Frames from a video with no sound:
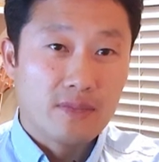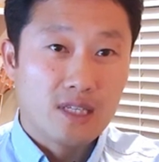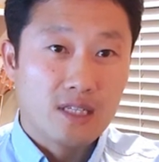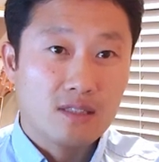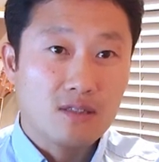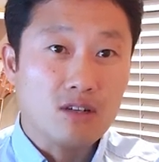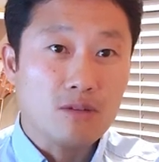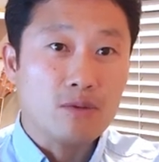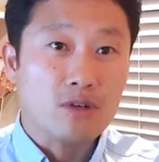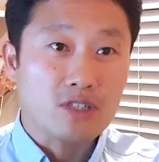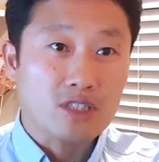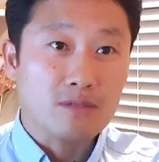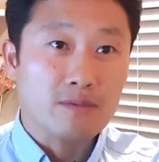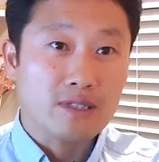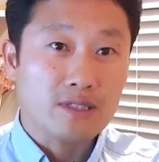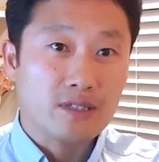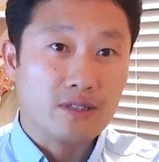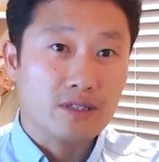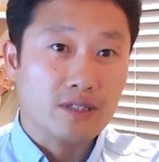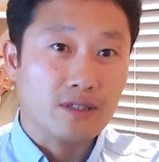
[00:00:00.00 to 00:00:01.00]
그걸
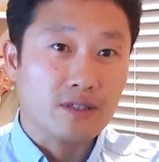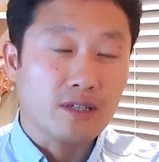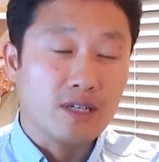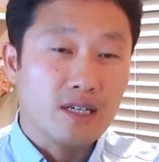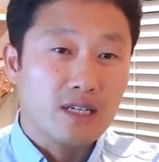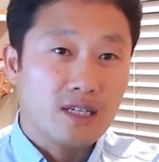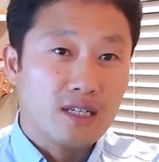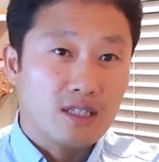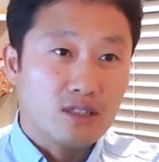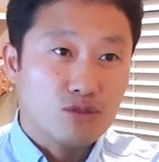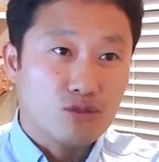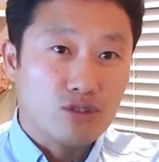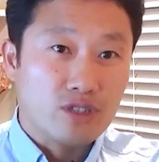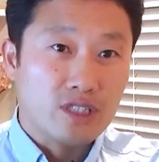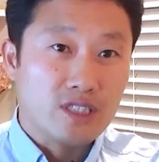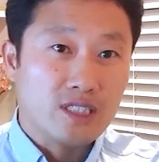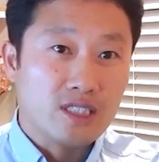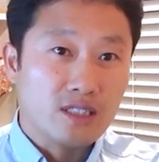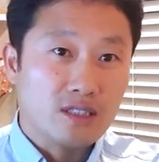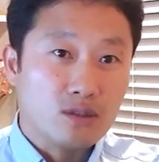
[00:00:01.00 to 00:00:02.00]
명심하셔야 돼요.
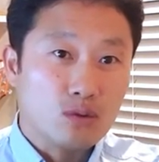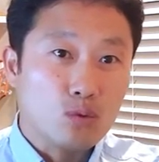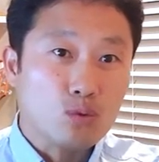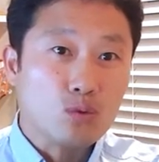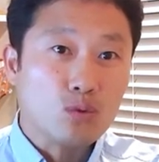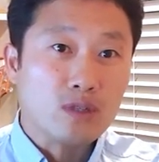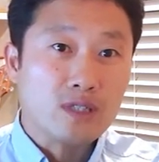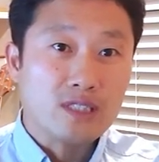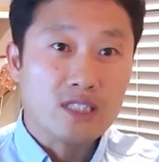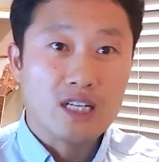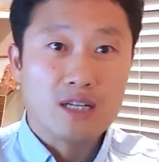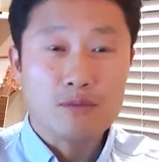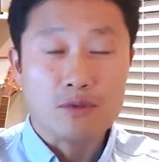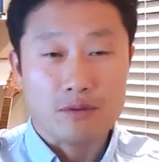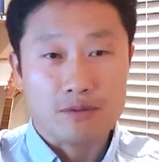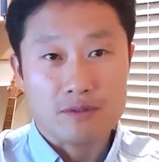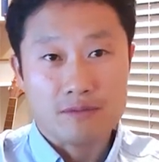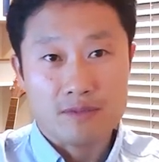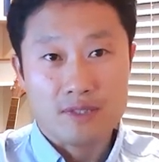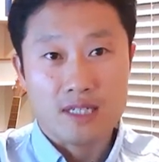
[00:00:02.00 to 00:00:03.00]
주식시장은 똑똑한 사람이
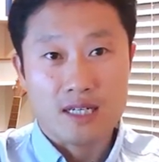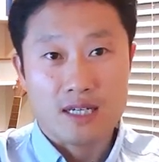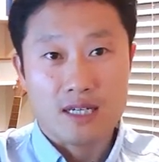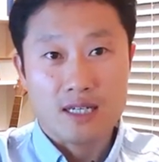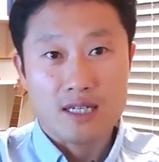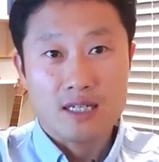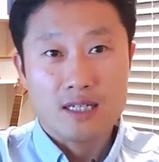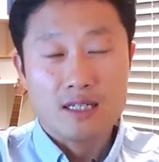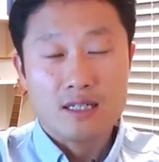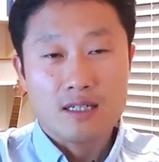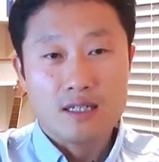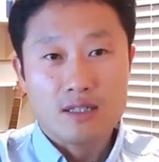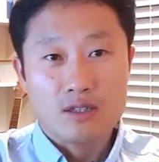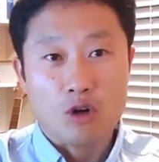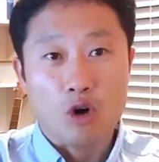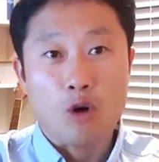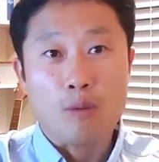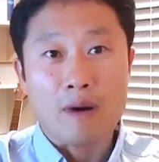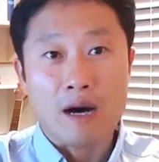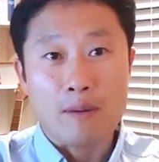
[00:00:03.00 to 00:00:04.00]
없습니다.
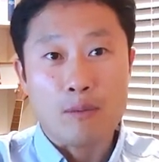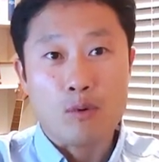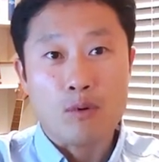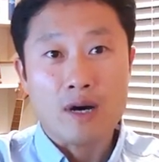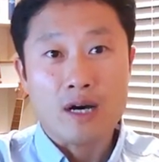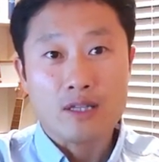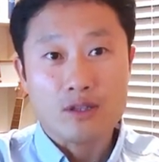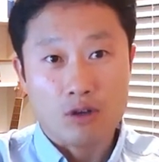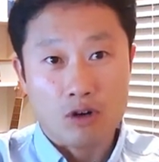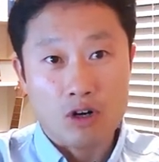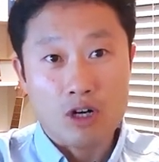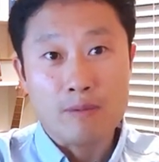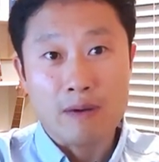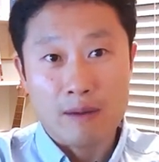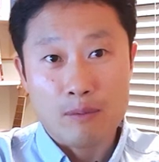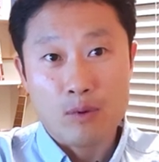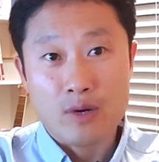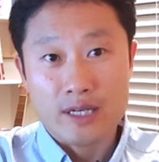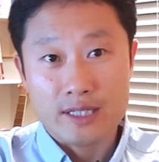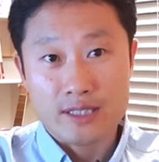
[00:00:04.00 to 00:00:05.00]
더 바보와 덜
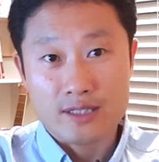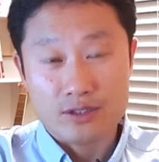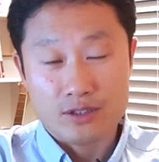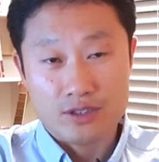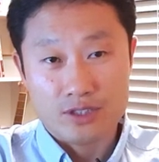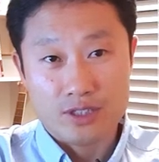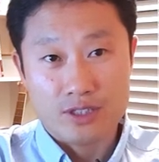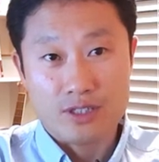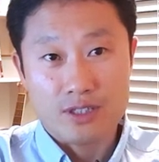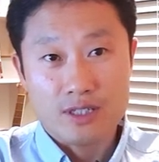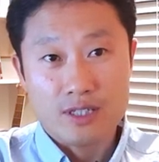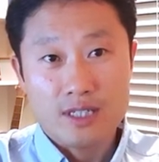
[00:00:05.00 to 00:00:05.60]
바보가 있는 거죠.